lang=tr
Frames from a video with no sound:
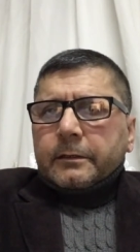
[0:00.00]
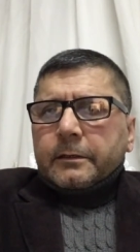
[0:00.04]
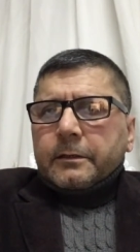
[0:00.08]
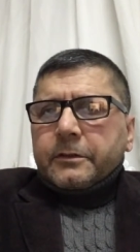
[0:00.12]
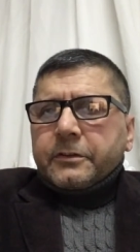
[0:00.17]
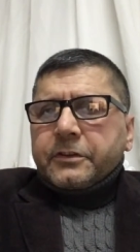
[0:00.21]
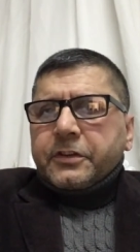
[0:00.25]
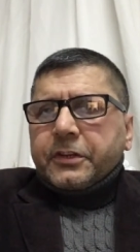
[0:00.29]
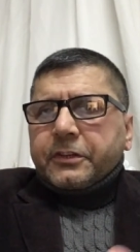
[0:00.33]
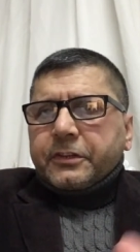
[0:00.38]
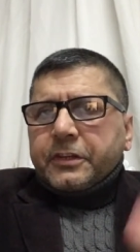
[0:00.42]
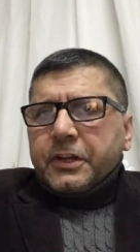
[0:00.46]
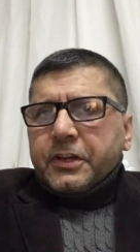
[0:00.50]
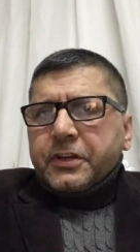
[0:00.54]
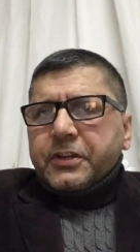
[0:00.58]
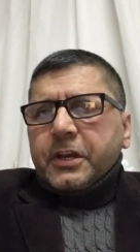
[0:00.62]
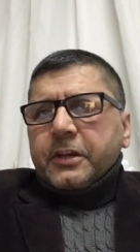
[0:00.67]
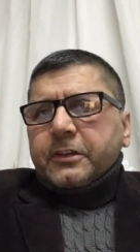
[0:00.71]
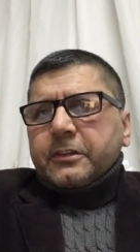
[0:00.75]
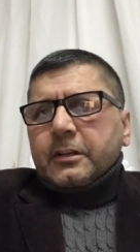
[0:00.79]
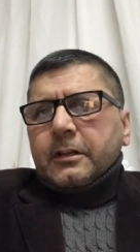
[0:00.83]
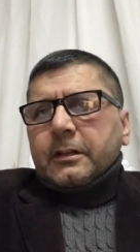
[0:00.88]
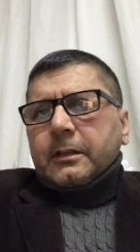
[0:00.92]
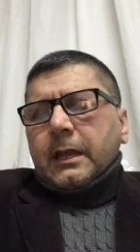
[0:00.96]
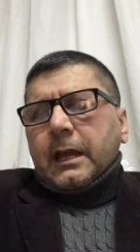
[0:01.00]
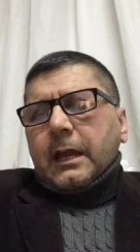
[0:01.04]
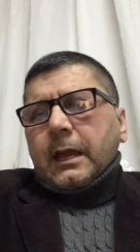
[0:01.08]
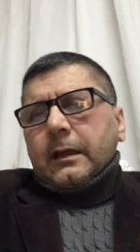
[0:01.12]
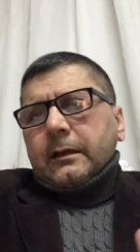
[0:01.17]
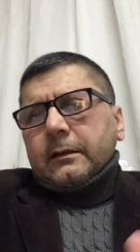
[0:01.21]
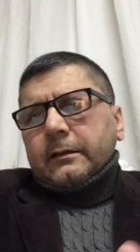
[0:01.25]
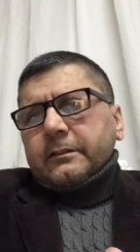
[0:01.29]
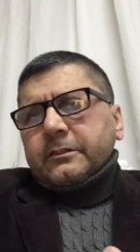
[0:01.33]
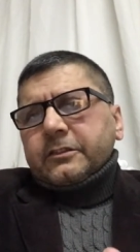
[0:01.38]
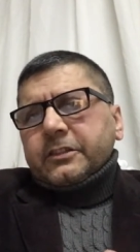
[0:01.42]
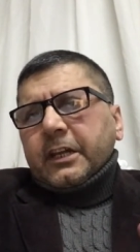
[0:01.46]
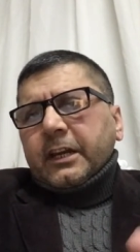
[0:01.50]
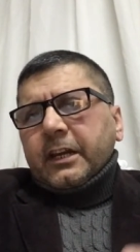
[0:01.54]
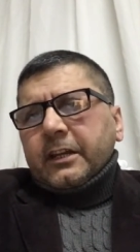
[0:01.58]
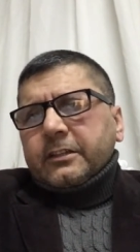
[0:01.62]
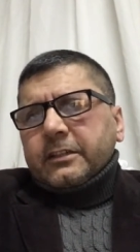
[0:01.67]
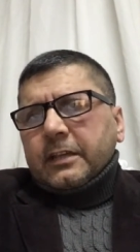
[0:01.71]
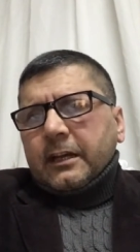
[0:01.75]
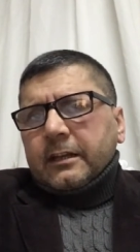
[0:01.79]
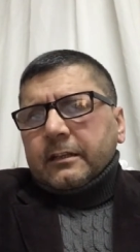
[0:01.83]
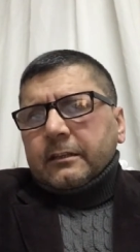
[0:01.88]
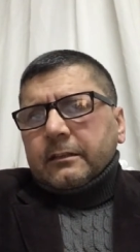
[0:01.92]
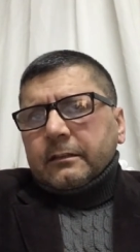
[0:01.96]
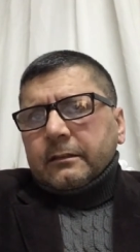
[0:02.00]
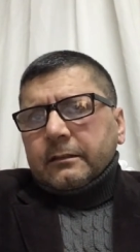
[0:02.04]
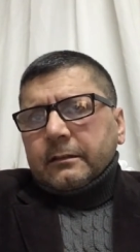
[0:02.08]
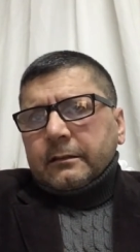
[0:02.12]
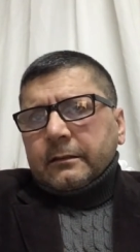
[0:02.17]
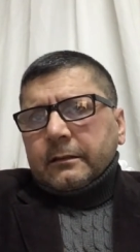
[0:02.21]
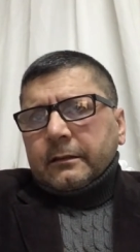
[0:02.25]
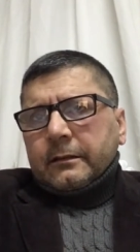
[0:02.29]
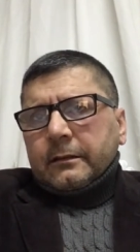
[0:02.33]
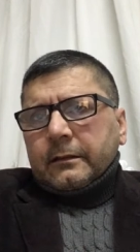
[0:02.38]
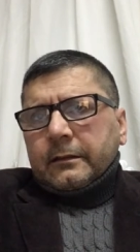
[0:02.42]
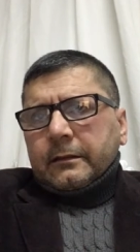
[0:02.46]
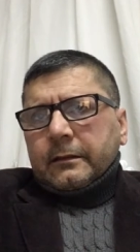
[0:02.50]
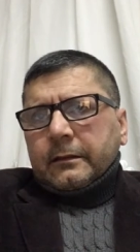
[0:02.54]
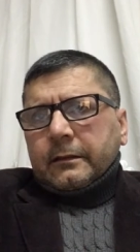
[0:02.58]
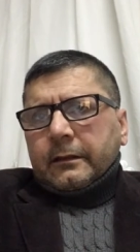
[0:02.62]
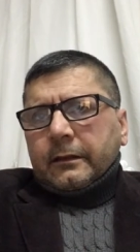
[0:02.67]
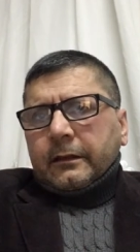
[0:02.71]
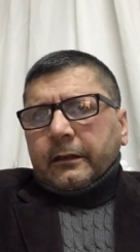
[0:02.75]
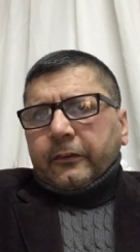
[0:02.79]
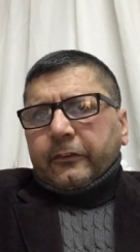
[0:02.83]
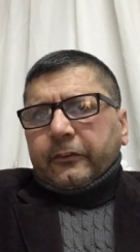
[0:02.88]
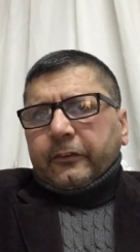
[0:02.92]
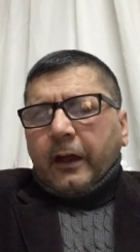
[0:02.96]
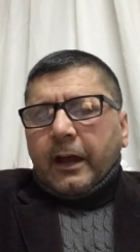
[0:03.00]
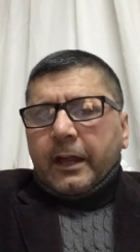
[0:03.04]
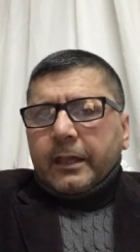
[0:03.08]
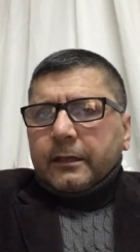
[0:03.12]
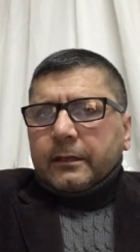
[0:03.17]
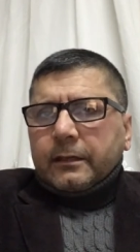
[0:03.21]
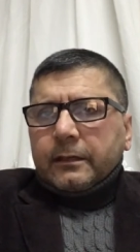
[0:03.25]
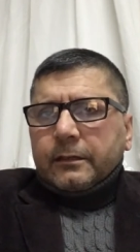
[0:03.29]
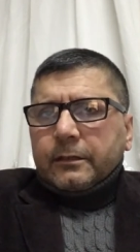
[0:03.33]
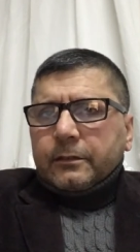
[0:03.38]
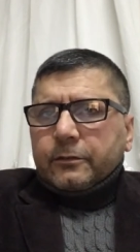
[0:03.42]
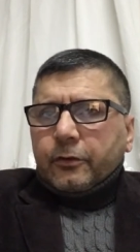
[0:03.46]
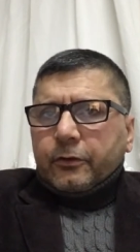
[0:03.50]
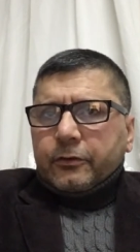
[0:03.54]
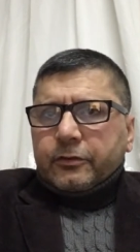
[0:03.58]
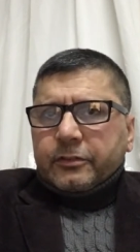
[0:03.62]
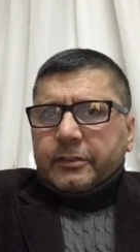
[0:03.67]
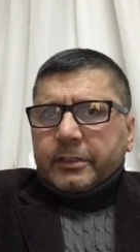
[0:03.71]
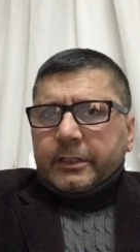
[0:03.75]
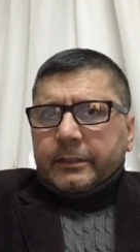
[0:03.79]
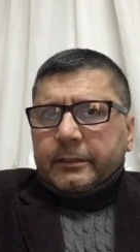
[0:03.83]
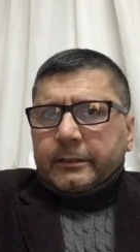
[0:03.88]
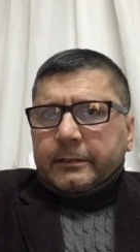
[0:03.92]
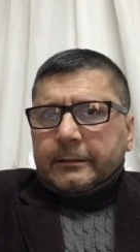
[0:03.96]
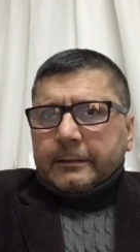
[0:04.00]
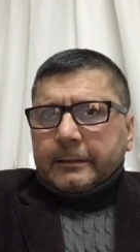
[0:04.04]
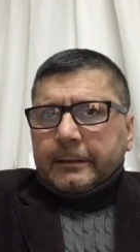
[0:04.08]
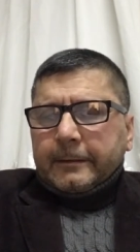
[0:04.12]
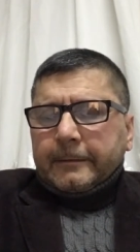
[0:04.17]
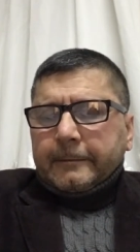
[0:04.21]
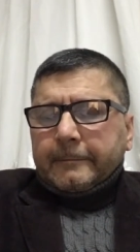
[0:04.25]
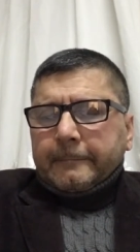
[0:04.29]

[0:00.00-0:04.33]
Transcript: ciddi şekilde gereken e, saygıyı gösterirdi.